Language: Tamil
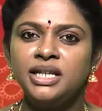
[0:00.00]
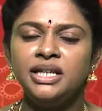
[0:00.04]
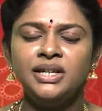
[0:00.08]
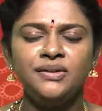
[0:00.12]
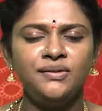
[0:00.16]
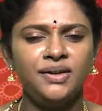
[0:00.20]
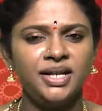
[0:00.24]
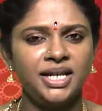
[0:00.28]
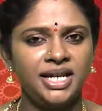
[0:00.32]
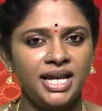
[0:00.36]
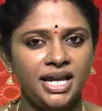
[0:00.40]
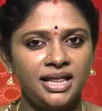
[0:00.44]

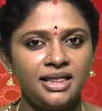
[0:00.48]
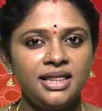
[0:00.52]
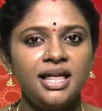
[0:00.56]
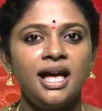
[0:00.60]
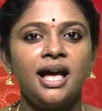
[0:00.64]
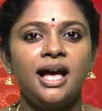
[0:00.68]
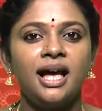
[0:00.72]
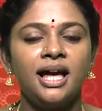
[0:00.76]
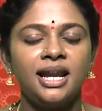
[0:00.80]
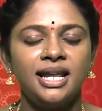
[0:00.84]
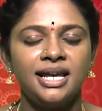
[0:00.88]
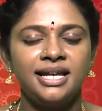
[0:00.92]
இவர் எந்த
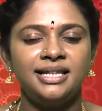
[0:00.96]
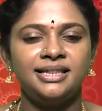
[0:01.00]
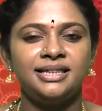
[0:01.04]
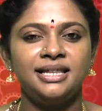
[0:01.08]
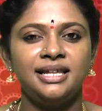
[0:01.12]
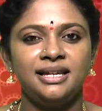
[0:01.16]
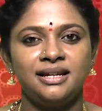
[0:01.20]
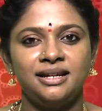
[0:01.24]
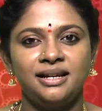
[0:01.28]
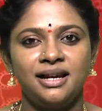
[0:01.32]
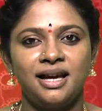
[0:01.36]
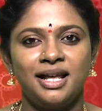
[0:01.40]

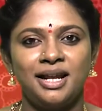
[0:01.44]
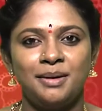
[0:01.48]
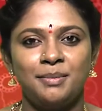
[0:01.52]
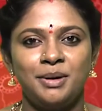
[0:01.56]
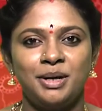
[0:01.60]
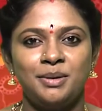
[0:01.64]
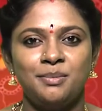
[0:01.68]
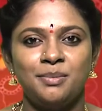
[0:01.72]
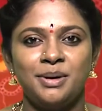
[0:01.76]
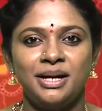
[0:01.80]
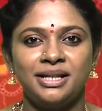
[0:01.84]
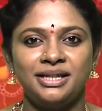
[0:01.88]
ஆலயத்தில் இருக்கார்
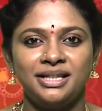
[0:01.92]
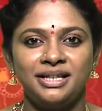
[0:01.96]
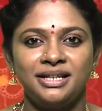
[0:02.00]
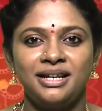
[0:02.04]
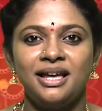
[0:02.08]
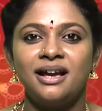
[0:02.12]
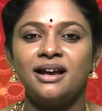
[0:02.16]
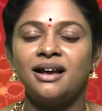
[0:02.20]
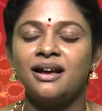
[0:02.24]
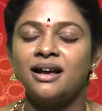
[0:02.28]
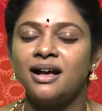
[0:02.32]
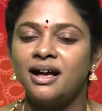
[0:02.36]
அப்படின்னு
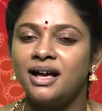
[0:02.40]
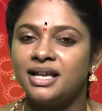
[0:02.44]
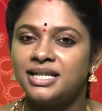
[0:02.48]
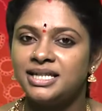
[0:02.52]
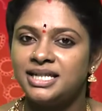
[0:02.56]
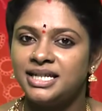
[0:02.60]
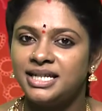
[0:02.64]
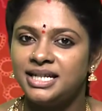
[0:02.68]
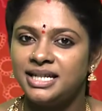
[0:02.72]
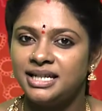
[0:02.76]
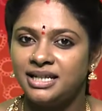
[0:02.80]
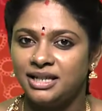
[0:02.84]
பார்த்தீங்கன்னா
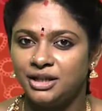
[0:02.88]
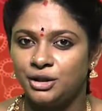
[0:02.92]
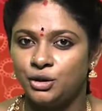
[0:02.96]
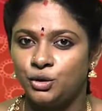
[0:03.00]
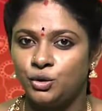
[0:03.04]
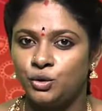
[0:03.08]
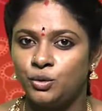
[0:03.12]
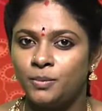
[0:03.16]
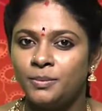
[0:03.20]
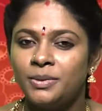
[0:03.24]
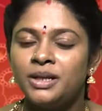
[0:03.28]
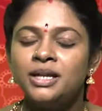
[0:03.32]
காசியில்
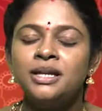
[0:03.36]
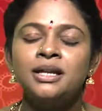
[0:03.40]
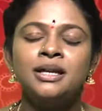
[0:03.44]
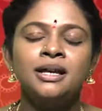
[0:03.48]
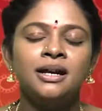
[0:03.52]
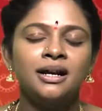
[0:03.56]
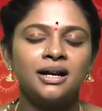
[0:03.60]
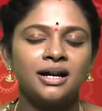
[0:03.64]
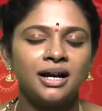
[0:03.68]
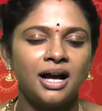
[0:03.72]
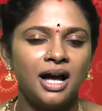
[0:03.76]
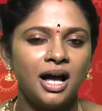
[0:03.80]
இருக்கும்
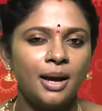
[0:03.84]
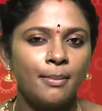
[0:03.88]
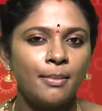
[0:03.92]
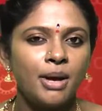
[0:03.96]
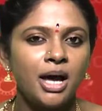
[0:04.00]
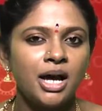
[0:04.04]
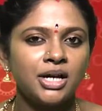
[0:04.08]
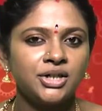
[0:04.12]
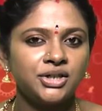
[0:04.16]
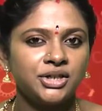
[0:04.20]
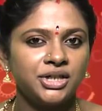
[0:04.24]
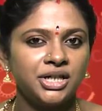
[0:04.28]

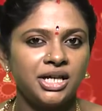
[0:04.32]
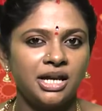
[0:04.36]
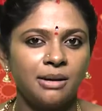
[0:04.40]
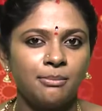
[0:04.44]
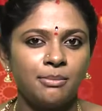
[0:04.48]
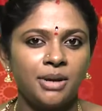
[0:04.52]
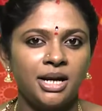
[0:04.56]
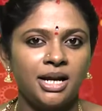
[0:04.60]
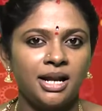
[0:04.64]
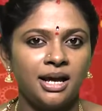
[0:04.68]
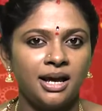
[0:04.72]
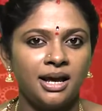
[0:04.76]
காமாட்சி
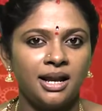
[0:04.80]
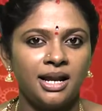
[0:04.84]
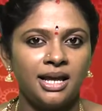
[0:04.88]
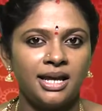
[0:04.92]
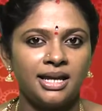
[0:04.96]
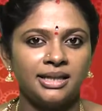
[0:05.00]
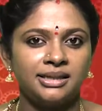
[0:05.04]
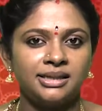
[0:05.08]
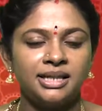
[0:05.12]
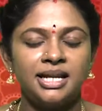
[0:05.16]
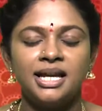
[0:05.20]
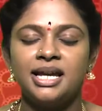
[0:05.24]
அம்மன்
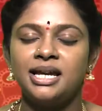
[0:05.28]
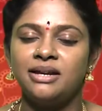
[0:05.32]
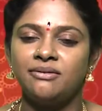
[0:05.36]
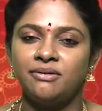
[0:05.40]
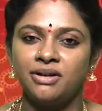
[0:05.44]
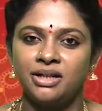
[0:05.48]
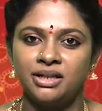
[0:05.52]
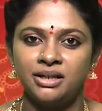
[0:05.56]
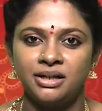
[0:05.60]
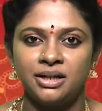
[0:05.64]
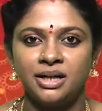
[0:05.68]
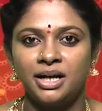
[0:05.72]
ஆலயத்தில்
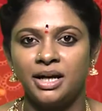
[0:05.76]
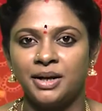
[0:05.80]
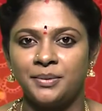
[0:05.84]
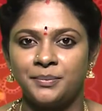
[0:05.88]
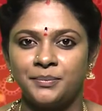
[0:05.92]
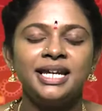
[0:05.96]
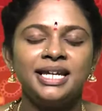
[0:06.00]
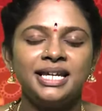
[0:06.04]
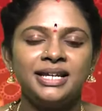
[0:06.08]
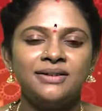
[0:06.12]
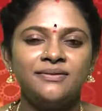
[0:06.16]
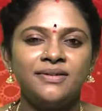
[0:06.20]
இவர் இருக்கார்
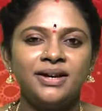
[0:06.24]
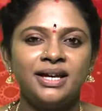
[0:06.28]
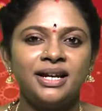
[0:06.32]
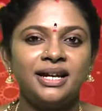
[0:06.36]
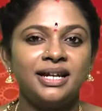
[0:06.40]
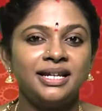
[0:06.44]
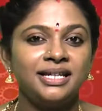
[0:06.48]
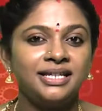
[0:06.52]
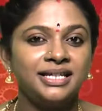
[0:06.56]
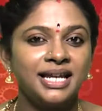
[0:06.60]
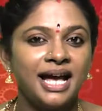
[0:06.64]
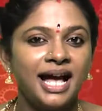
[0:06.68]
இவர்
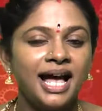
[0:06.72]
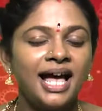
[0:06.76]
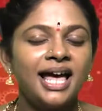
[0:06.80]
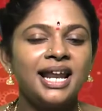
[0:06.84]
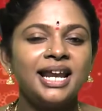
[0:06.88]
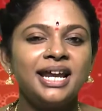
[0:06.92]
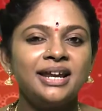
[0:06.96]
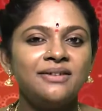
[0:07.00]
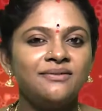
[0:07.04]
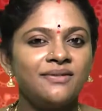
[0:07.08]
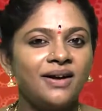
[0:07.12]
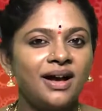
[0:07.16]

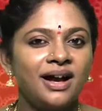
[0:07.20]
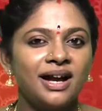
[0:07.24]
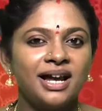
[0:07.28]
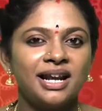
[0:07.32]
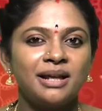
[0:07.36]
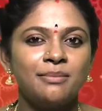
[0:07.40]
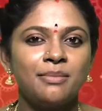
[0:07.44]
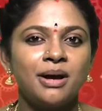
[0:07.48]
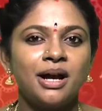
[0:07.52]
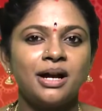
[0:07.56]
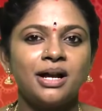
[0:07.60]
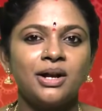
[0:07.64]
யாரை
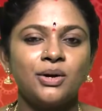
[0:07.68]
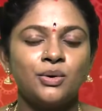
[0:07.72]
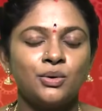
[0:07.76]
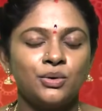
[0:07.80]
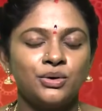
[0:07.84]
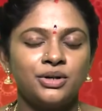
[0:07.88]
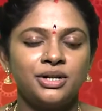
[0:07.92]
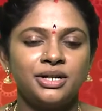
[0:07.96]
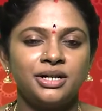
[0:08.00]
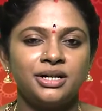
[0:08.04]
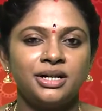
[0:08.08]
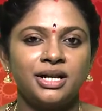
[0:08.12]
வாகனமாக
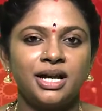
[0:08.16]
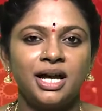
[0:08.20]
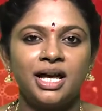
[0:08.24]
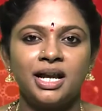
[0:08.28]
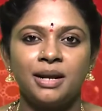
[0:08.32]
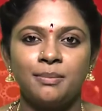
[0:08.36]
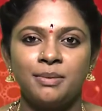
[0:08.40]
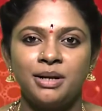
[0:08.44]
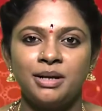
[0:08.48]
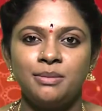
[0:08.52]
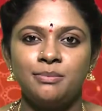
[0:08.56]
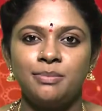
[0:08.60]

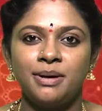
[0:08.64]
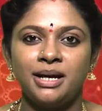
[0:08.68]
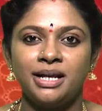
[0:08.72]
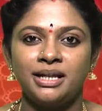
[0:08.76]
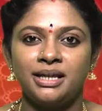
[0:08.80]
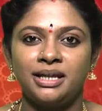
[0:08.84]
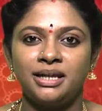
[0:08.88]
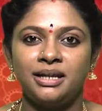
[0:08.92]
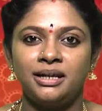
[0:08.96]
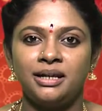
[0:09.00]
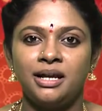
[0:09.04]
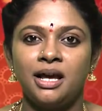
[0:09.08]
கொண்டிருக்கார் அப்படின்னு
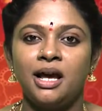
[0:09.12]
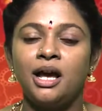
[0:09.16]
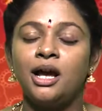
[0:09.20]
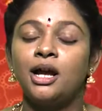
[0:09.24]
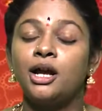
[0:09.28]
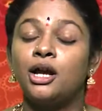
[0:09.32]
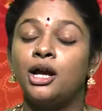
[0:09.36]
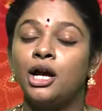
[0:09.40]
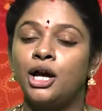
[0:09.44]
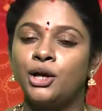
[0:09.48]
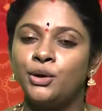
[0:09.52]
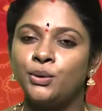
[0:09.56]
பார்த்தீங்கன்னா
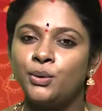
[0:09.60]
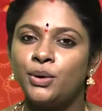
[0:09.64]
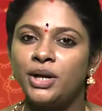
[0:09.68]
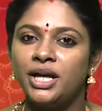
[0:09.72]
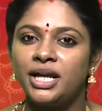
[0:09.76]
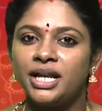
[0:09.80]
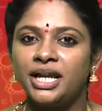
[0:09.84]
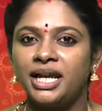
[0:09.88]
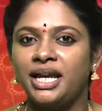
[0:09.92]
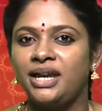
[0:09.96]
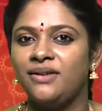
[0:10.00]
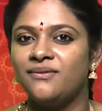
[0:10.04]

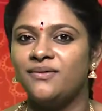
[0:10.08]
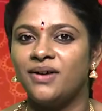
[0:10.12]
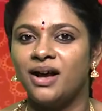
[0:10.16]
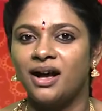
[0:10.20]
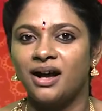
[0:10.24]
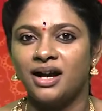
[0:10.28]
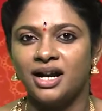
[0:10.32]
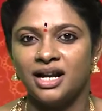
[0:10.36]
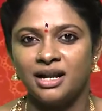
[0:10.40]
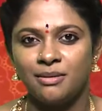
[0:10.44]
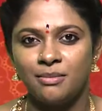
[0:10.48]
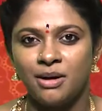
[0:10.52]
கருடனை
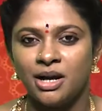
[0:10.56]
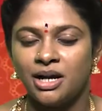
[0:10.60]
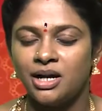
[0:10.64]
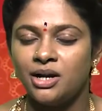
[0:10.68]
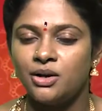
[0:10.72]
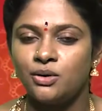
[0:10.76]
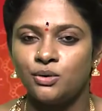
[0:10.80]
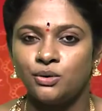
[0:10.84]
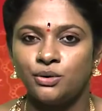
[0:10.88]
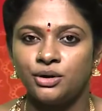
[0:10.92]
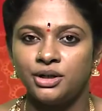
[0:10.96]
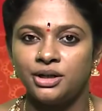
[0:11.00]

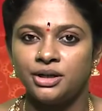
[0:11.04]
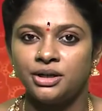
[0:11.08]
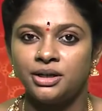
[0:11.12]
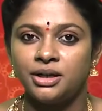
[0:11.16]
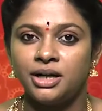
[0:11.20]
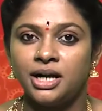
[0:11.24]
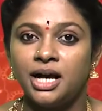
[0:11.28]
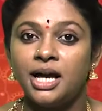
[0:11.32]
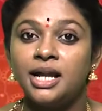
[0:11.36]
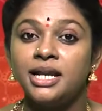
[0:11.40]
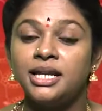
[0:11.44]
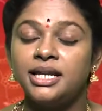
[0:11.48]
வாகனமாக
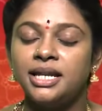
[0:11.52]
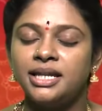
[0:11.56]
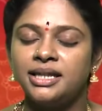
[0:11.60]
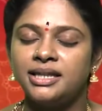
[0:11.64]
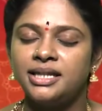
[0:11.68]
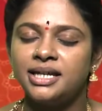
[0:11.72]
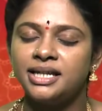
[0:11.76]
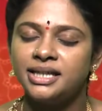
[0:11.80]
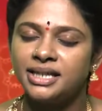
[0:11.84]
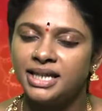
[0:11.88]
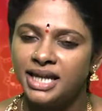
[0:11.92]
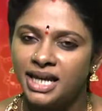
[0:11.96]
கொண்டிருக்கார்
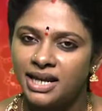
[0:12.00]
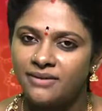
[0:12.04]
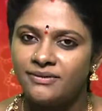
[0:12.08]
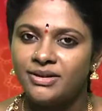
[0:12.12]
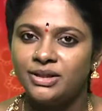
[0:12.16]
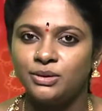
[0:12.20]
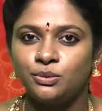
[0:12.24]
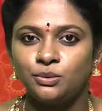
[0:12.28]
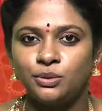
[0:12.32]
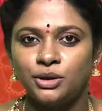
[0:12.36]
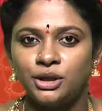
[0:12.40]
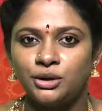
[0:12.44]
எந்த
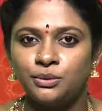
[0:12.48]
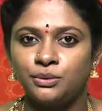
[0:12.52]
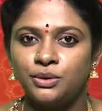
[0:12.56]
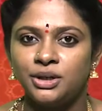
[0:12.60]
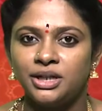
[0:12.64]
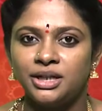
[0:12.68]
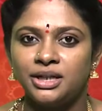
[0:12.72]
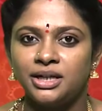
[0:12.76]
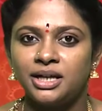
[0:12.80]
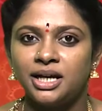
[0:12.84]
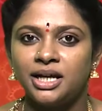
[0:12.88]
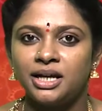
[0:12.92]
தேவி
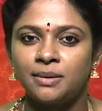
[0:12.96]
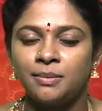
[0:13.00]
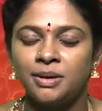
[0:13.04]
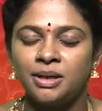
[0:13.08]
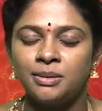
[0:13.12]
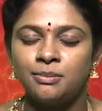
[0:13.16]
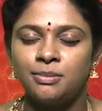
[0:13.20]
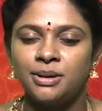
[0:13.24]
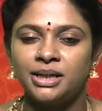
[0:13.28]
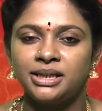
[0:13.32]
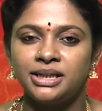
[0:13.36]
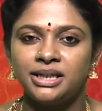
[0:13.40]
துணையோடு இருக்கார்
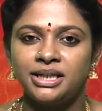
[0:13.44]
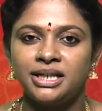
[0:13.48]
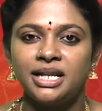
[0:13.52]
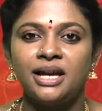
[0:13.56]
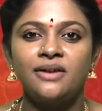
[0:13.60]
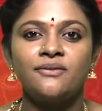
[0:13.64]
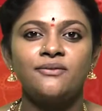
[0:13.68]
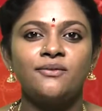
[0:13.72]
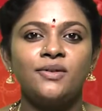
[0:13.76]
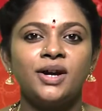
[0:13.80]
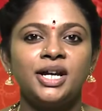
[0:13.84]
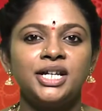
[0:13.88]
அப்படின்னு
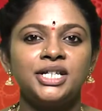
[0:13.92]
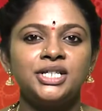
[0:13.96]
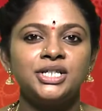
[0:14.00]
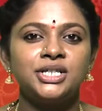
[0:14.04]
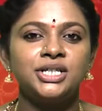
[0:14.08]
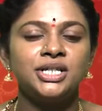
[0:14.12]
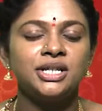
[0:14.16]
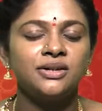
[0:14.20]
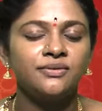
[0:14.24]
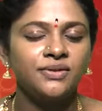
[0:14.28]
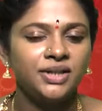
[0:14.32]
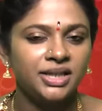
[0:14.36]
பார்த்தீங்கன்னா
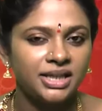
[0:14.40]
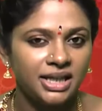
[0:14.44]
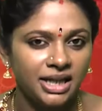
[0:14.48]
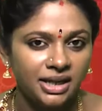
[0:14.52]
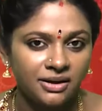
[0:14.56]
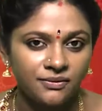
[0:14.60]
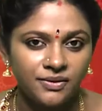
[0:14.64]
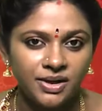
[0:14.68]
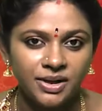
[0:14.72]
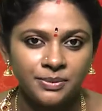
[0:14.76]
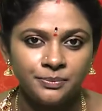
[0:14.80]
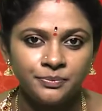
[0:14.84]
வைஷ்ணவி
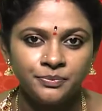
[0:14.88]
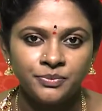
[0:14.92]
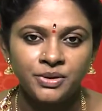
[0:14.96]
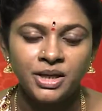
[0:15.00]
தேவி